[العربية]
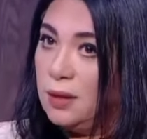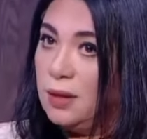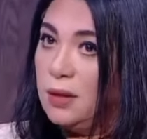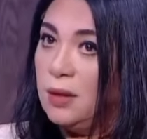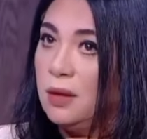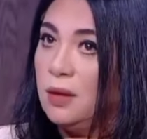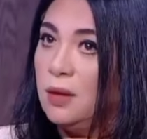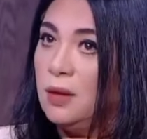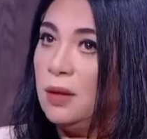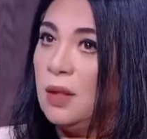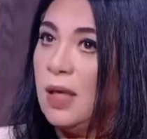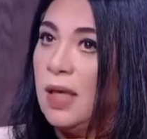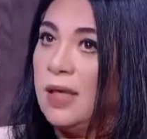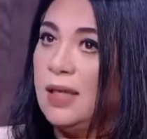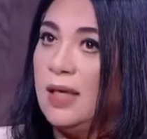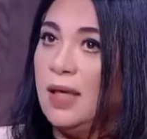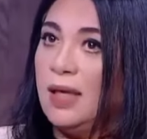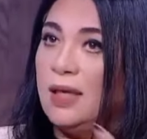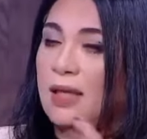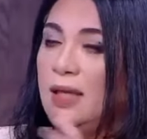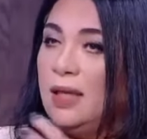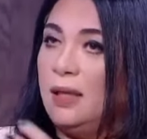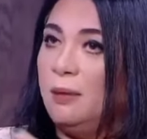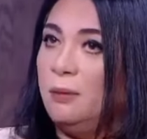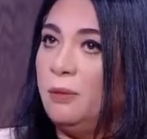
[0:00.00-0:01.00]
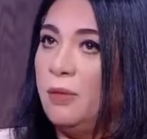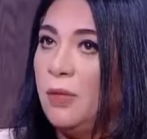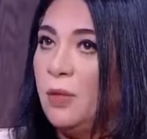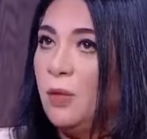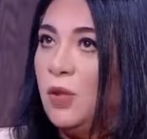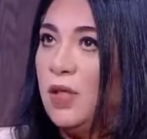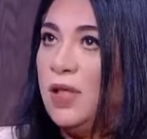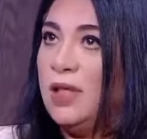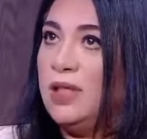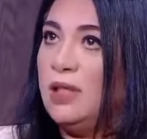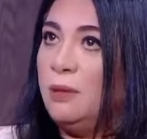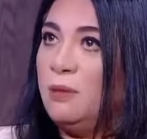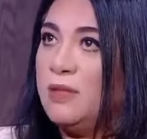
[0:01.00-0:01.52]
آه، انا يعني
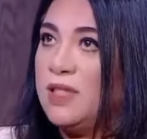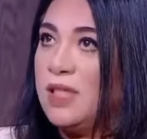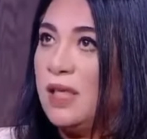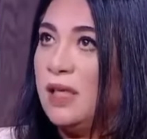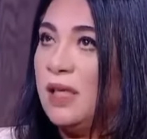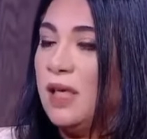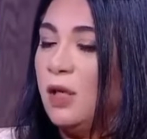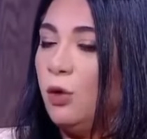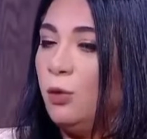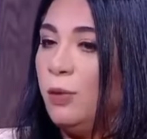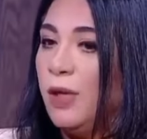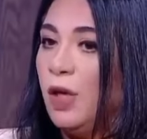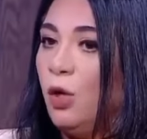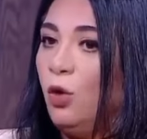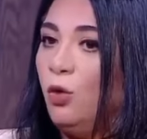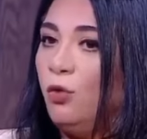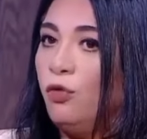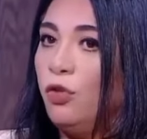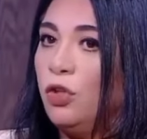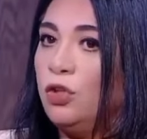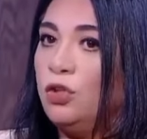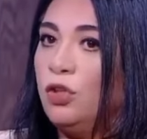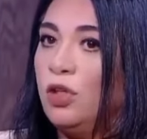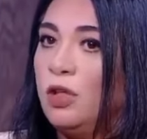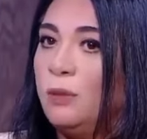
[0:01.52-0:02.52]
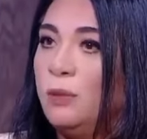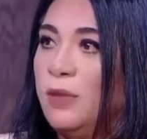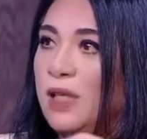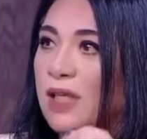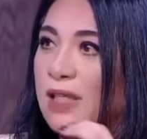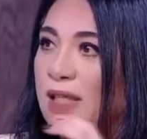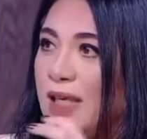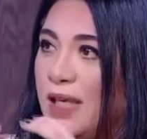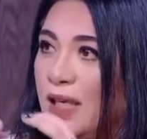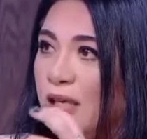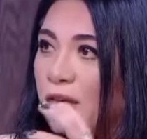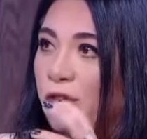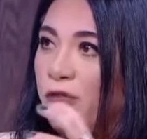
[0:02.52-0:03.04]
مواليد الميزان كانوا بقى لهم فتره
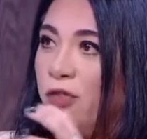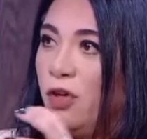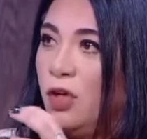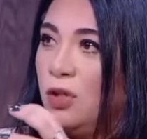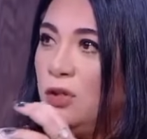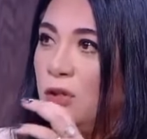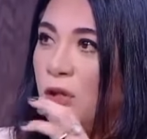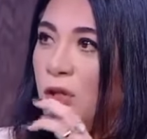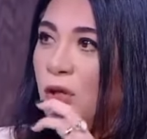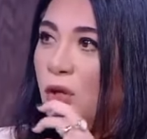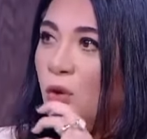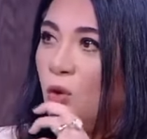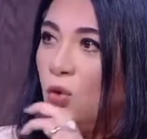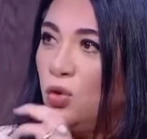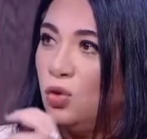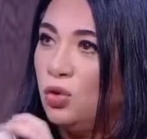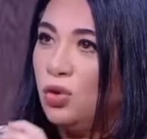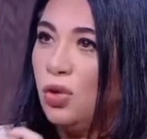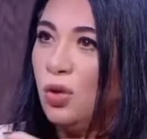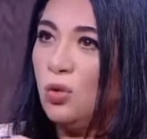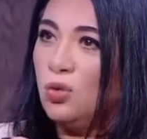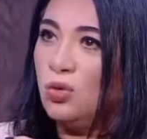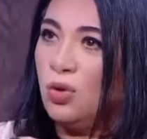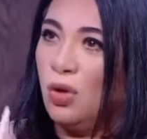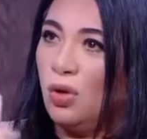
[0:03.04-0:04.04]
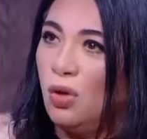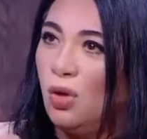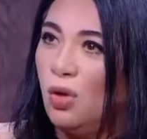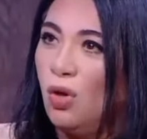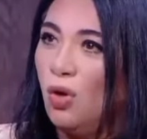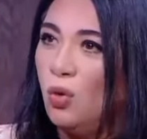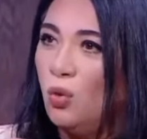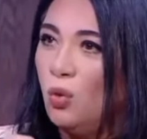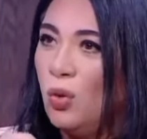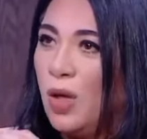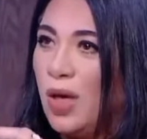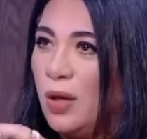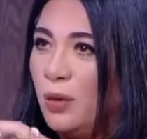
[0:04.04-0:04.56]
كبيره داخلين في قضايا اسره
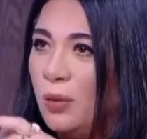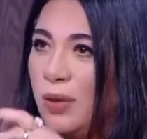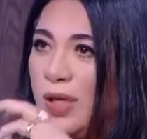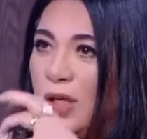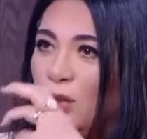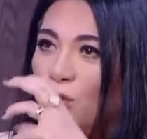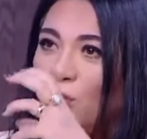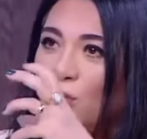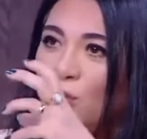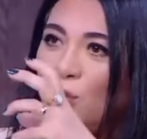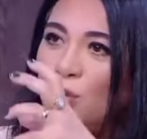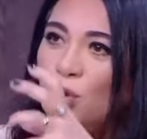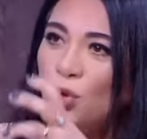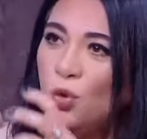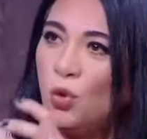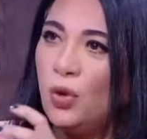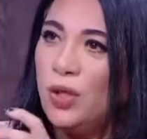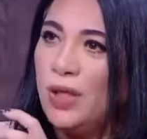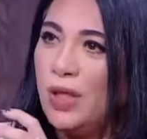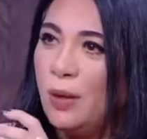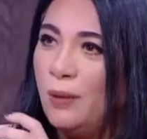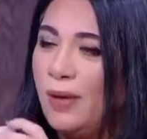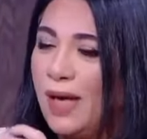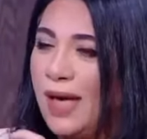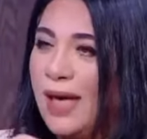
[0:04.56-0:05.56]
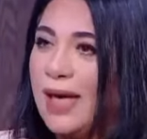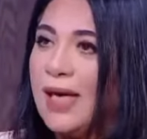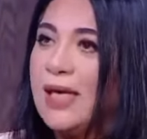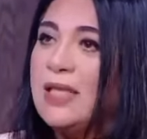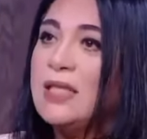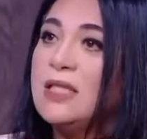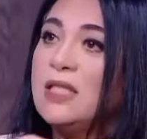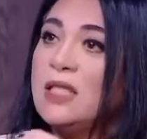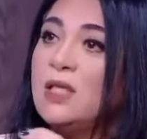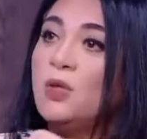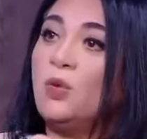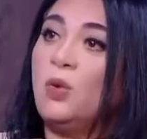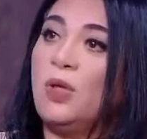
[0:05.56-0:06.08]
وطلاق واولاد ورؤيه
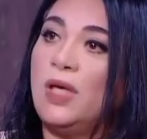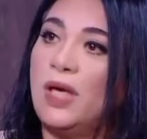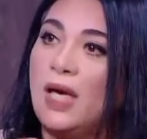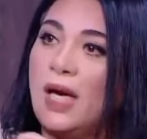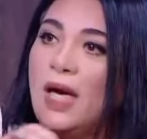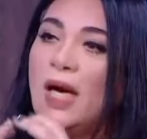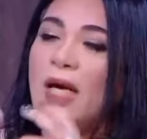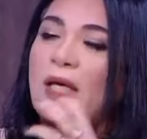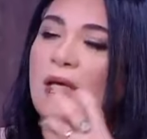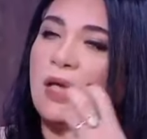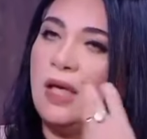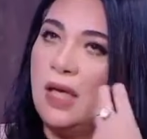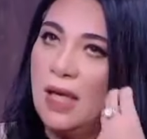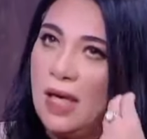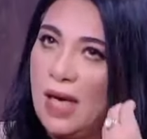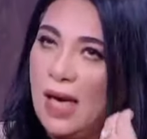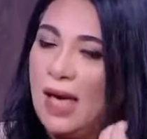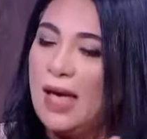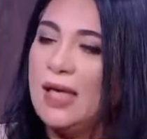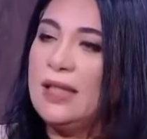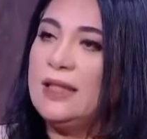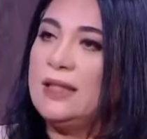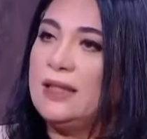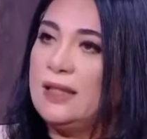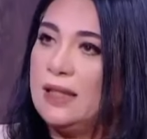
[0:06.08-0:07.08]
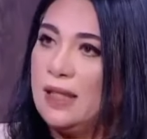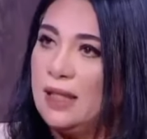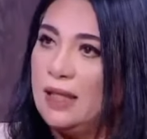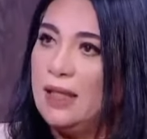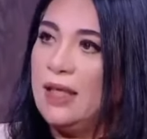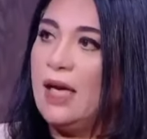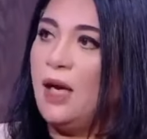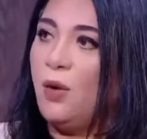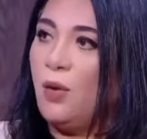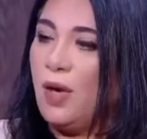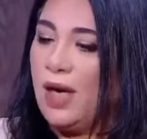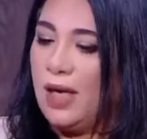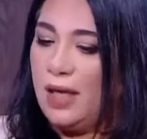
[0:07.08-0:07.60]
والحاجات دي كلها
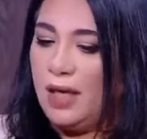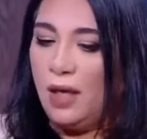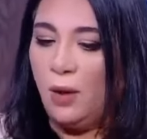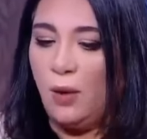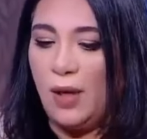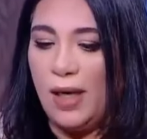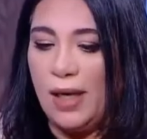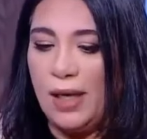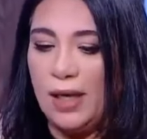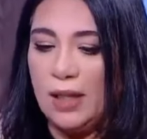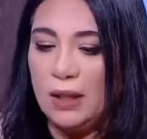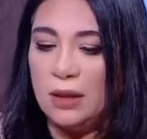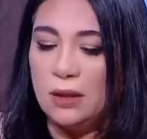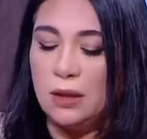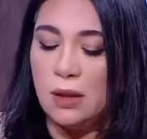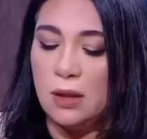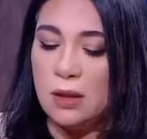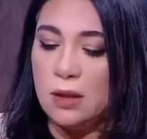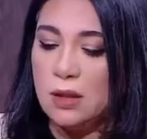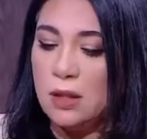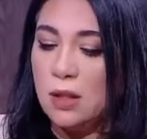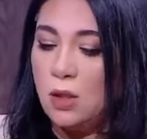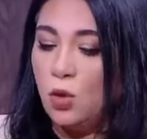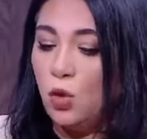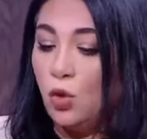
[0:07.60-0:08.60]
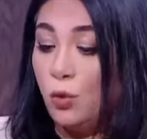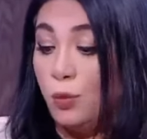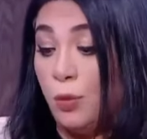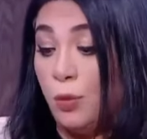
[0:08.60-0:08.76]
هيستريحوا هيلاقوا حاجات يبقى